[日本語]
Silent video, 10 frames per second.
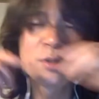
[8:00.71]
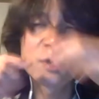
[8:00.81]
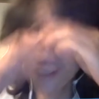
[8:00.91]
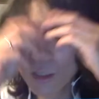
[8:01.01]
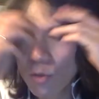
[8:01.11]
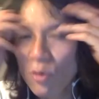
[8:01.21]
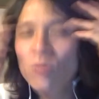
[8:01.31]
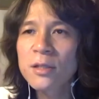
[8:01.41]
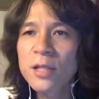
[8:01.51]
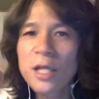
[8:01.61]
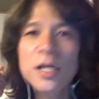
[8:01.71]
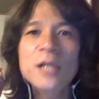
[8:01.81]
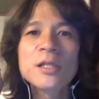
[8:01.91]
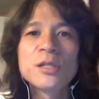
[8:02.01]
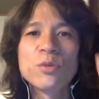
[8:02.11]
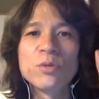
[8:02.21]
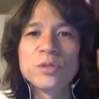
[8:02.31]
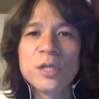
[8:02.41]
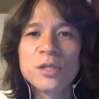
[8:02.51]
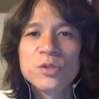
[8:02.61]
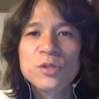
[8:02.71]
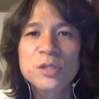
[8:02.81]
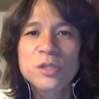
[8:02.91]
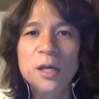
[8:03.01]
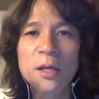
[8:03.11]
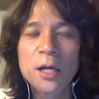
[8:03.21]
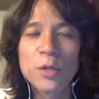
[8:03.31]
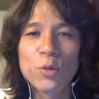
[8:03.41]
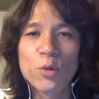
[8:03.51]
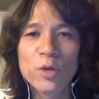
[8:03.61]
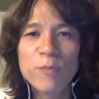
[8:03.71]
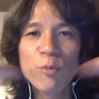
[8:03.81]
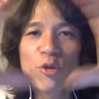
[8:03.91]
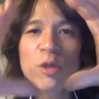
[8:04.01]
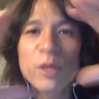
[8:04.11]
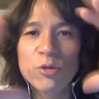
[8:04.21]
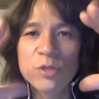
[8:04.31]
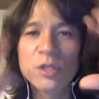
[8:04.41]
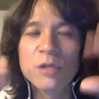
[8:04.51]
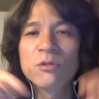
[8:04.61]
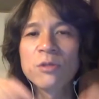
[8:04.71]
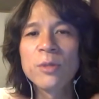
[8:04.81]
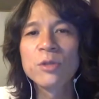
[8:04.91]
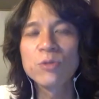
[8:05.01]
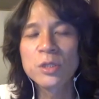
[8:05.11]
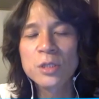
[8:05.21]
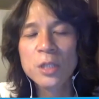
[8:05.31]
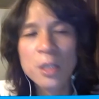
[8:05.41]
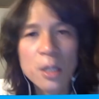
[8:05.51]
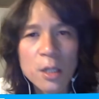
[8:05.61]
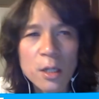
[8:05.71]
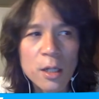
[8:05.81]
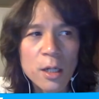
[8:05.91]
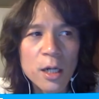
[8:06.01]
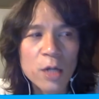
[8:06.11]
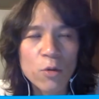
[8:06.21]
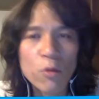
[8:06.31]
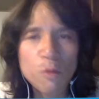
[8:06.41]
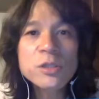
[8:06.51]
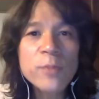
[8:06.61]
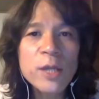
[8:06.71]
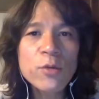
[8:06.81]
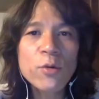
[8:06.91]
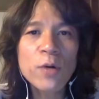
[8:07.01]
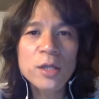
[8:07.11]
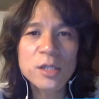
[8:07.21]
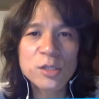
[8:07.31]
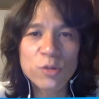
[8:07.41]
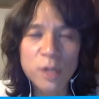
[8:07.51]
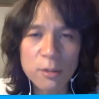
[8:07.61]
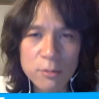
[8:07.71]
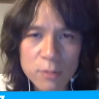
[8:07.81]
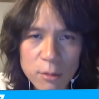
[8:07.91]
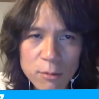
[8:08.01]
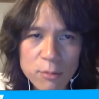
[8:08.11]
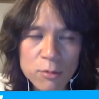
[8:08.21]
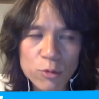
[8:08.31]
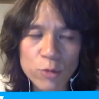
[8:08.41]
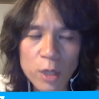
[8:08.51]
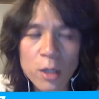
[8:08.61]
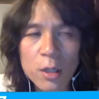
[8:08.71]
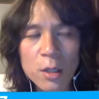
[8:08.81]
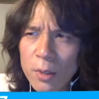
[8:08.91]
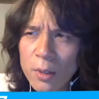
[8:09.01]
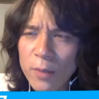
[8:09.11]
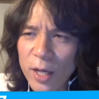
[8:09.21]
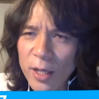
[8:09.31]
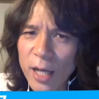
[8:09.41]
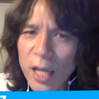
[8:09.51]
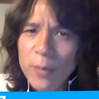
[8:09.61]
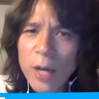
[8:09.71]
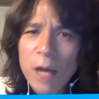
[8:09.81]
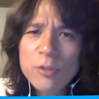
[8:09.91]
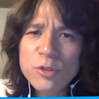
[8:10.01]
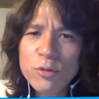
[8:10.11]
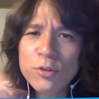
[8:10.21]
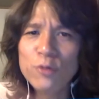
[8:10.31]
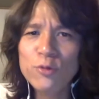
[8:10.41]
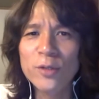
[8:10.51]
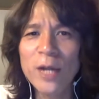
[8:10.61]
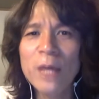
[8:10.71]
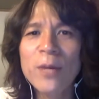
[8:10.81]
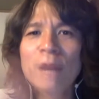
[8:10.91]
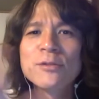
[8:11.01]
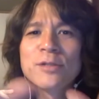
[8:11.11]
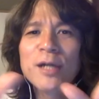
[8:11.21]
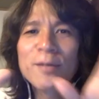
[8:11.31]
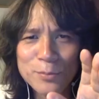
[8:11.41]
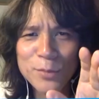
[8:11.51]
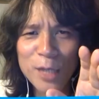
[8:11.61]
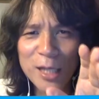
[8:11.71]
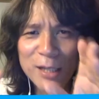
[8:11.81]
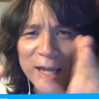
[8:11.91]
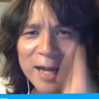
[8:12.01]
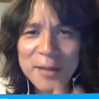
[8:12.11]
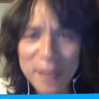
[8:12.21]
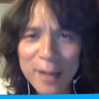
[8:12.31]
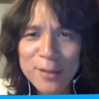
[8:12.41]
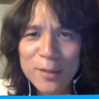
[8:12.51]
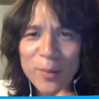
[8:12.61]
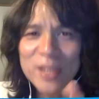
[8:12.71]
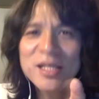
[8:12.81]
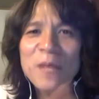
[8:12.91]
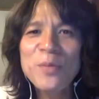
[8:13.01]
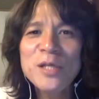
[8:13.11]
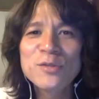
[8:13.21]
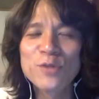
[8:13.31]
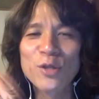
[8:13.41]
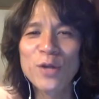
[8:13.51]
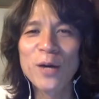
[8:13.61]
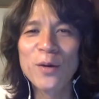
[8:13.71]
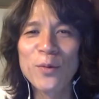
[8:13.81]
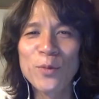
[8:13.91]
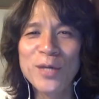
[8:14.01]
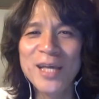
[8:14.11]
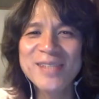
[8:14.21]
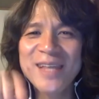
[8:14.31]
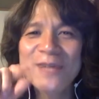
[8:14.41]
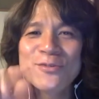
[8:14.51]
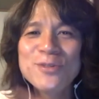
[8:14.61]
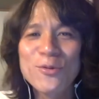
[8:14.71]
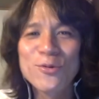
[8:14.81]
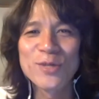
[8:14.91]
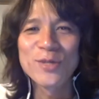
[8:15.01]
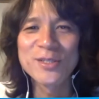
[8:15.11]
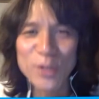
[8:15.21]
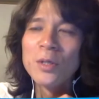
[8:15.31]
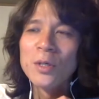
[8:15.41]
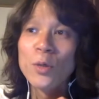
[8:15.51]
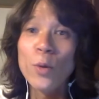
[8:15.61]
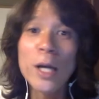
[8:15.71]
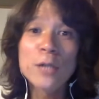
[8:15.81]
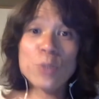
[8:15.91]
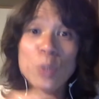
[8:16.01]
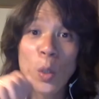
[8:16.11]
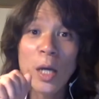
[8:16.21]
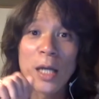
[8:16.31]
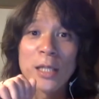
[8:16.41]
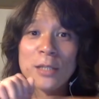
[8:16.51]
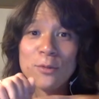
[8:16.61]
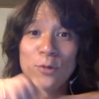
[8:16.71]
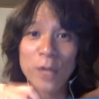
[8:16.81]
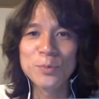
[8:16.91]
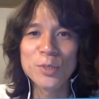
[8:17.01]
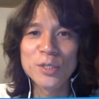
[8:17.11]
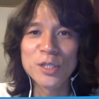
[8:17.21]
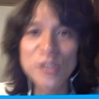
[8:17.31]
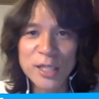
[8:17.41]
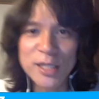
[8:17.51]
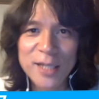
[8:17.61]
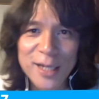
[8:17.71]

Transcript: 代表的なアーティストを選出してあの1本のイベントにしてるっていうイベントです。あのおすすめのアーティストを入れるっていうことで、まあ、ライブハウスとっていうことでライブハウスが選んだマスターピースっていうのは傑作ってことですか音楽業界のね新人